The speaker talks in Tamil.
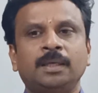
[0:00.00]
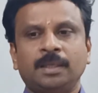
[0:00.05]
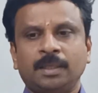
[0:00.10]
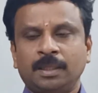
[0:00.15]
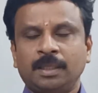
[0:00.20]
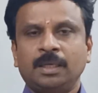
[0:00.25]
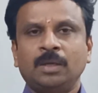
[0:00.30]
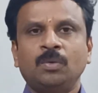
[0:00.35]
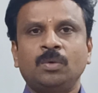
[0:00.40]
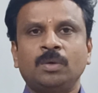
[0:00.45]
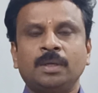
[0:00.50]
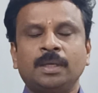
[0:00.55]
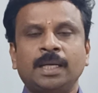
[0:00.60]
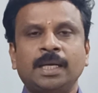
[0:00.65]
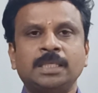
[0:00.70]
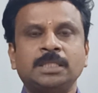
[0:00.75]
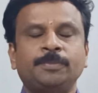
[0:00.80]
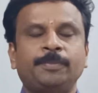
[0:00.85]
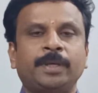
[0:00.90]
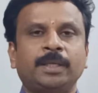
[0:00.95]
இதெல்லாம் ஒரு
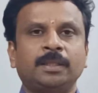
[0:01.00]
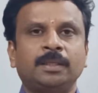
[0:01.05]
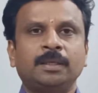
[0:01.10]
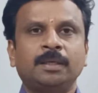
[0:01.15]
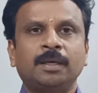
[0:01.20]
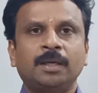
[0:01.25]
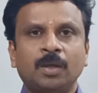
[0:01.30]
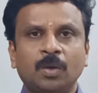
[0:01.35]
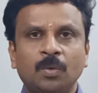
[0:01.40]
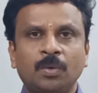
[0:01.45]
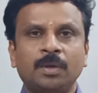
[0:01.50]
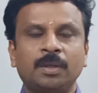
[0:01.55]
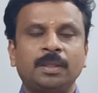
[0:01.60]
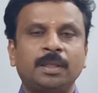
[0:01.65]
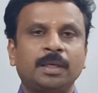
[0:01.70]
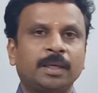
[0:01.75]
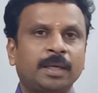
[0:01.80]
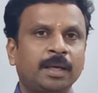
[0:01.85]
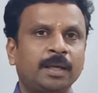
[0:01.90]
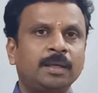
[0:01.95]
கிளான்ஸ் பார்த்துங்க டவுட்
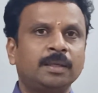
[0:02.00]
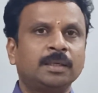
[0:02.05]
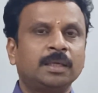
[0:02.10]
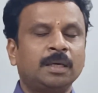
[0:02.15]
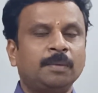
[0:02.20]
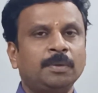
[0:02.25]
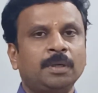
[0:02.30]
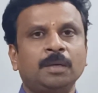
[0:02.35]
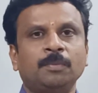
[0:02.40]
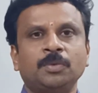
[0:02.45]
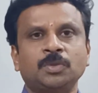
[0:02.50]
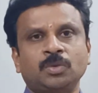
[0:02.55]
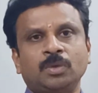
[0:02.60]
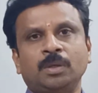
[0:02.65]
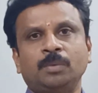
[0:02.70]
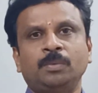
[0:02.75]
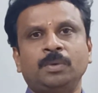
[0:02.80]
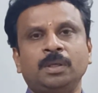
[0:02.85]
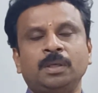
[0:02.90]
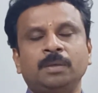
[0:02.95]
இருந்தால் கேளுங்க அப்படின்னு நம்ம
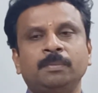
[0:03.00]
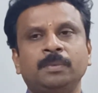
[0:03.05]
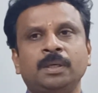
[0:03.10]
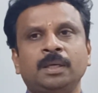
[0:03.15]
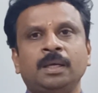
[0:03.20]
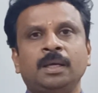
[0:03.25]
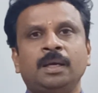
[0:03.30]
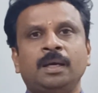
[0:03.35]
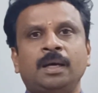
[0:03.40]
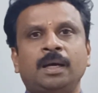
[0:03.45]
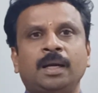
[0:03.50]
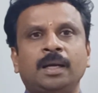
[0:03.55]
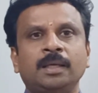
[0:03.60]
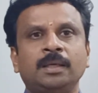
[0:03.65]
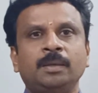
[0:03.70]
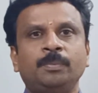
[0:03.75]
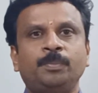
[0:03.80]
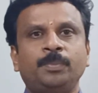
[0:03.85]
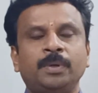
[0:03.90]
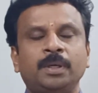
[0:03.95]
சொல்ல முடியும்
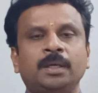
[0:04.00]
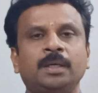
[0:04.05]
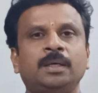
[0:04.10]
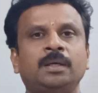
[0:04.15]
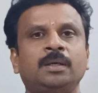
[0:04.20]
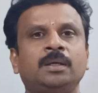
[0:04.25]
ஆனால் இப்போ